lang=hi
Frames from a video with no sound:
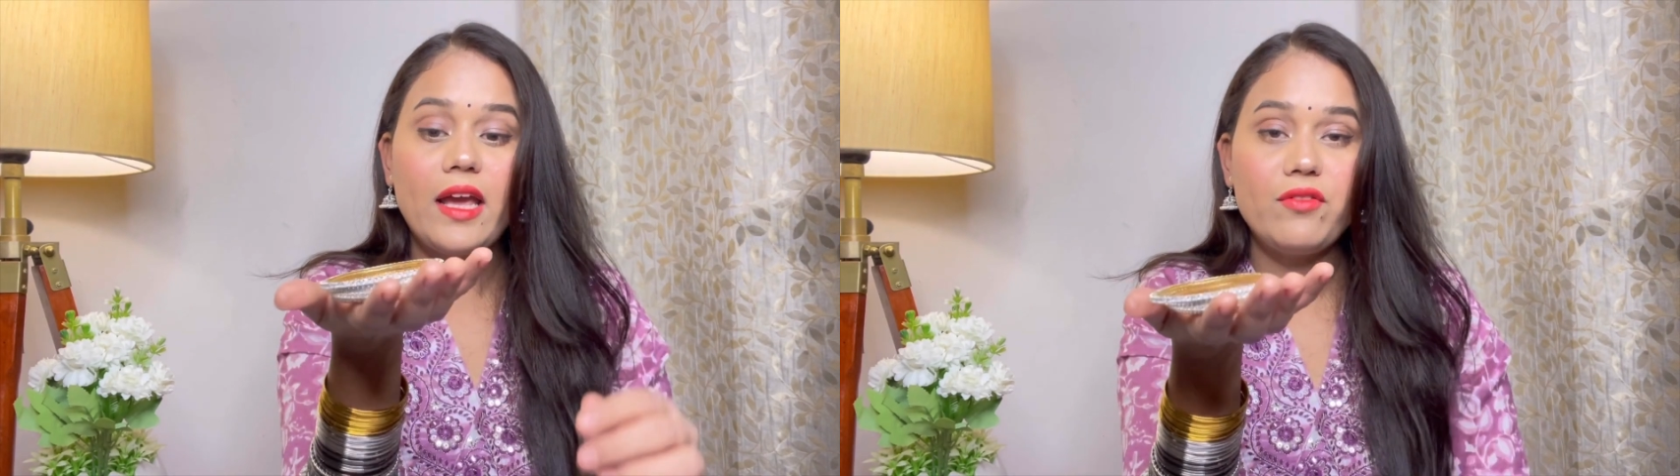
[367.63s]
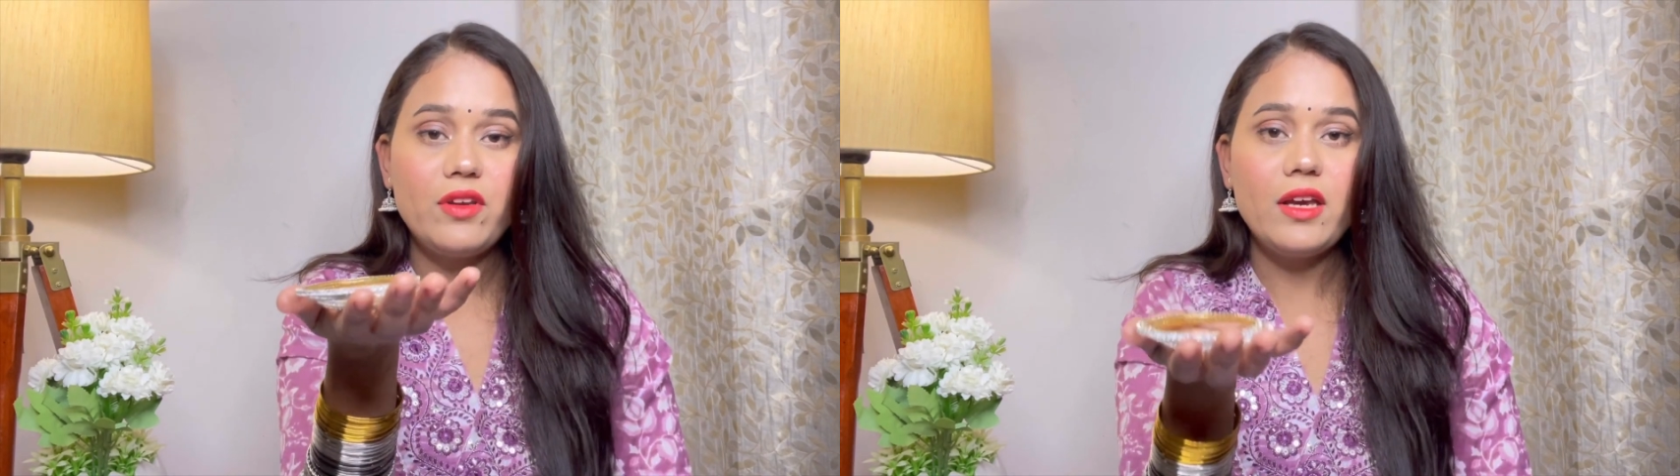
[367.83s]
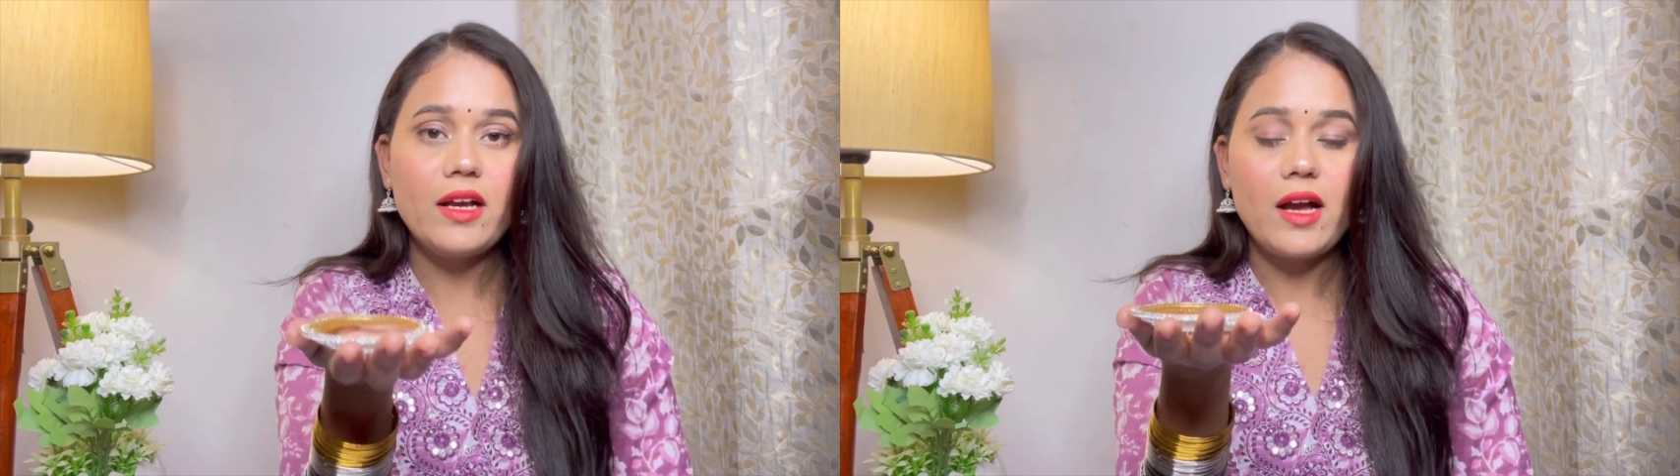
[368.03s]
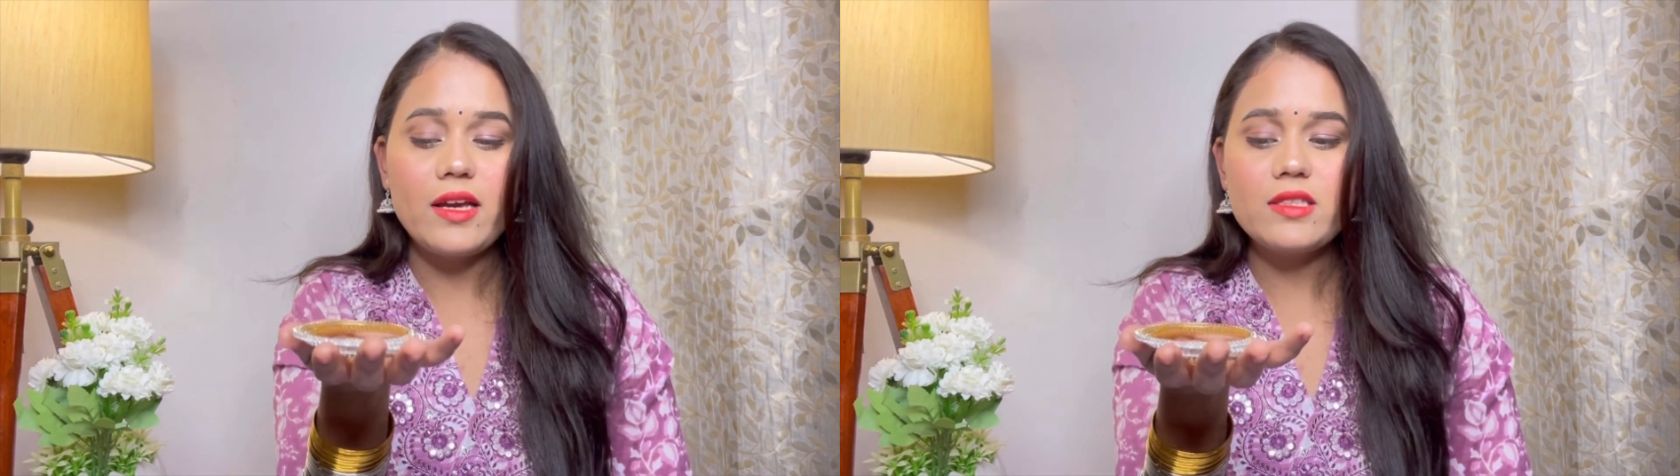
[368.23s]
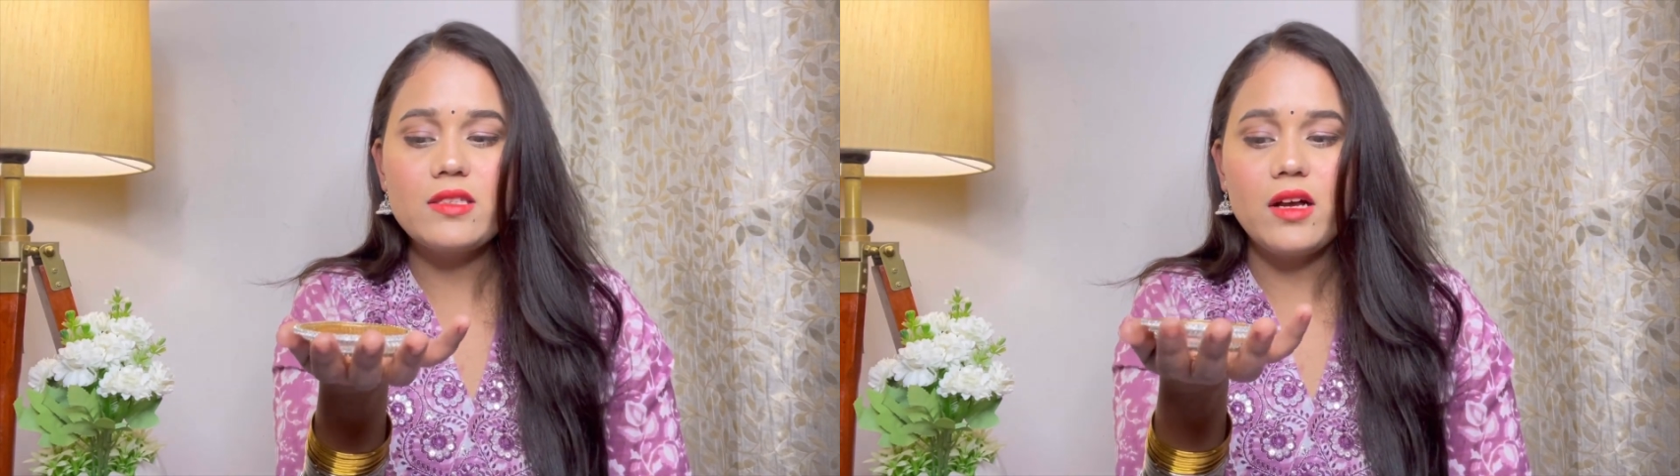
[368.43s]
हेवी है
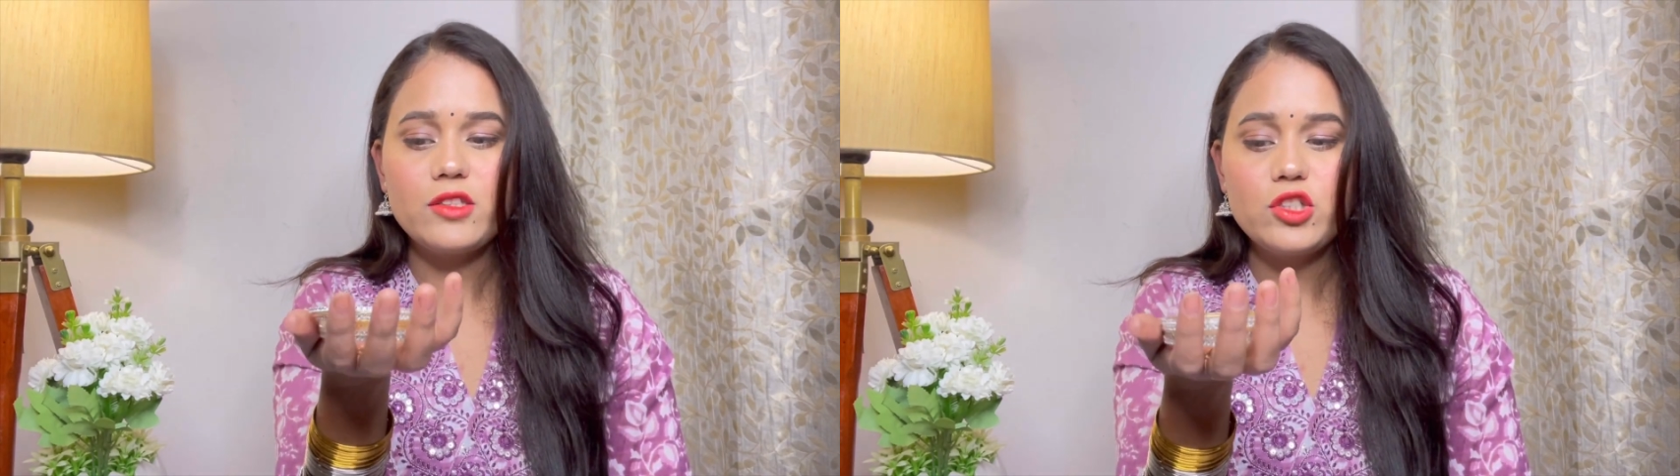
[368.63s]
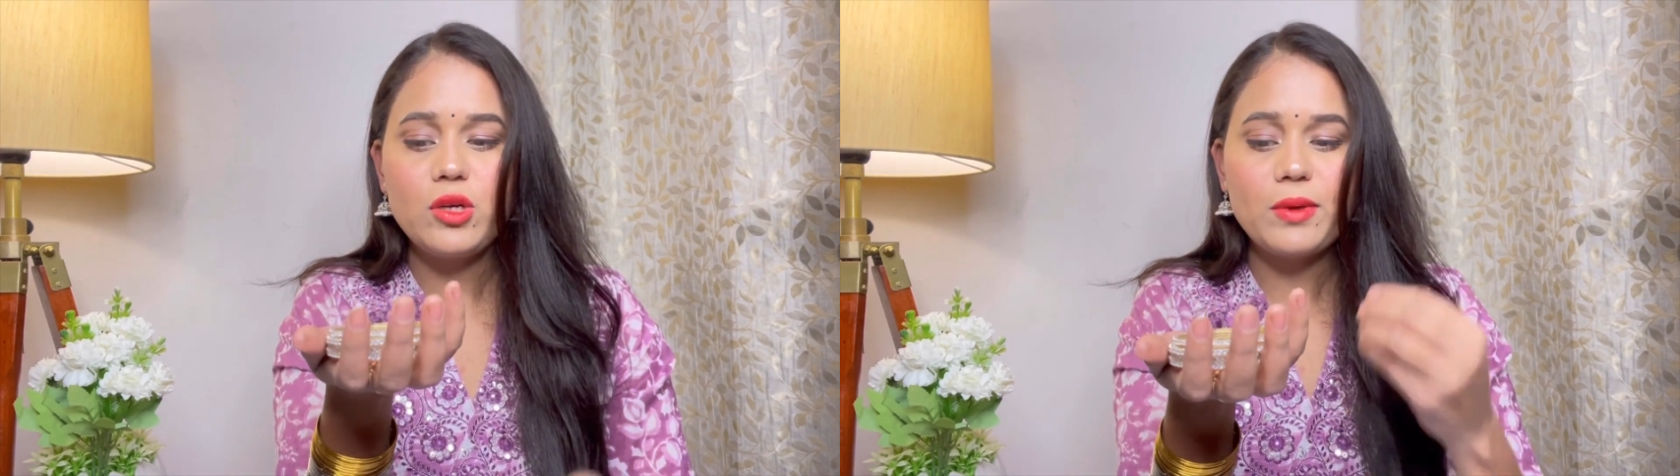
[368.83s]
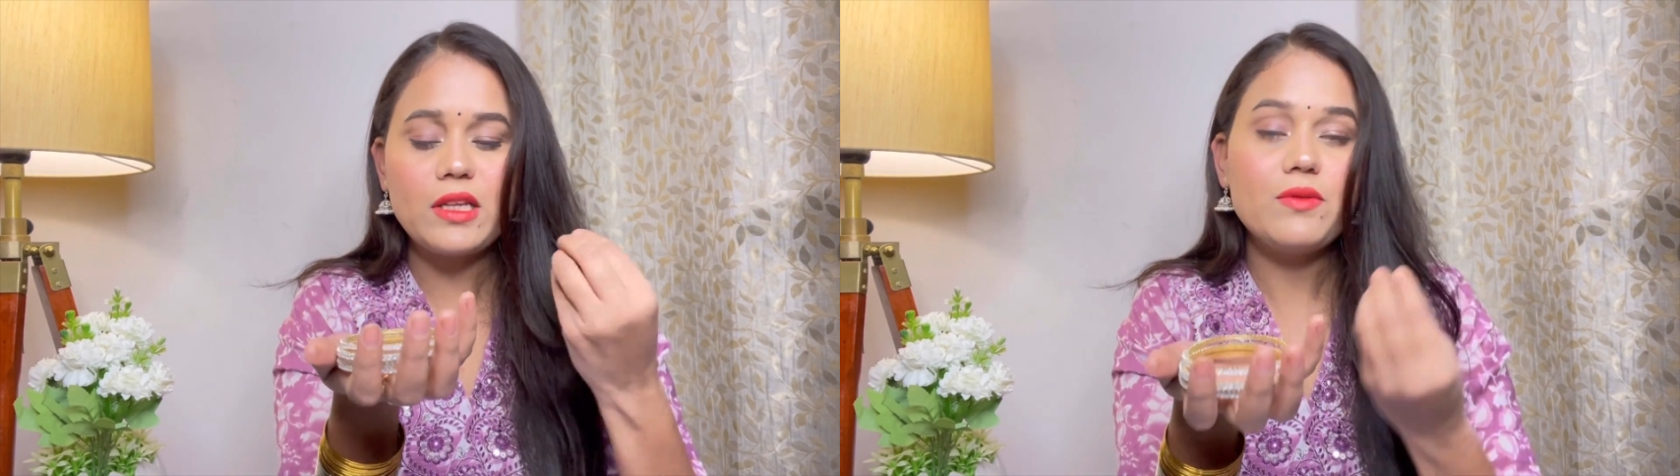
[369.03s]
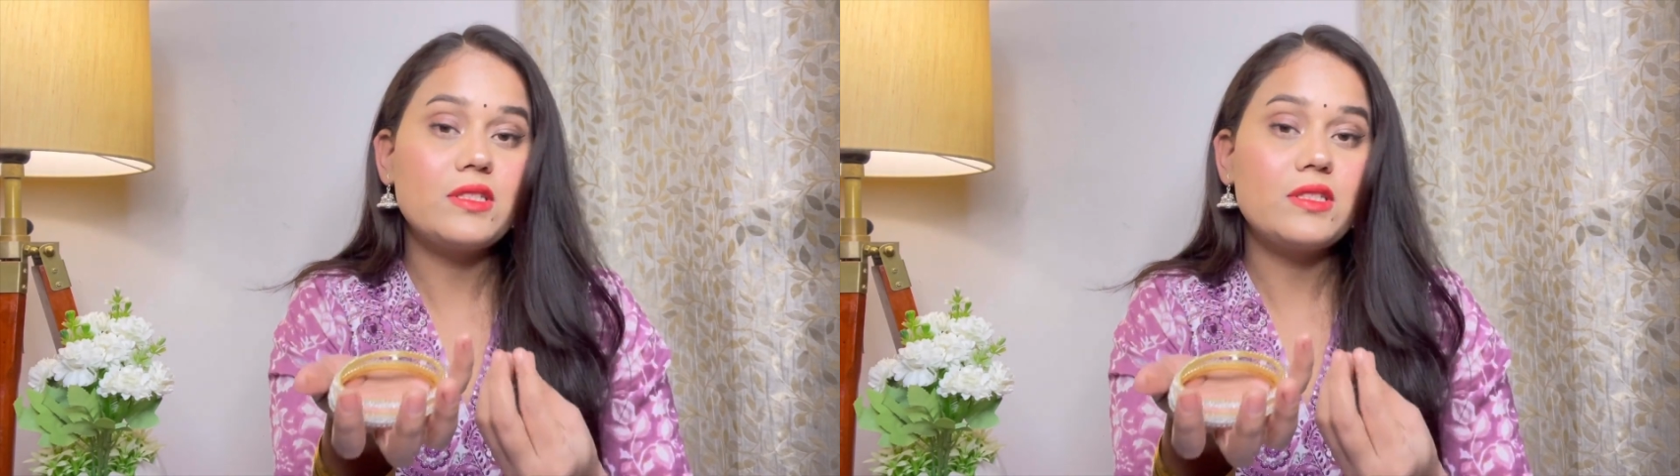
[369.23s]
गाइज अच्छी मतलब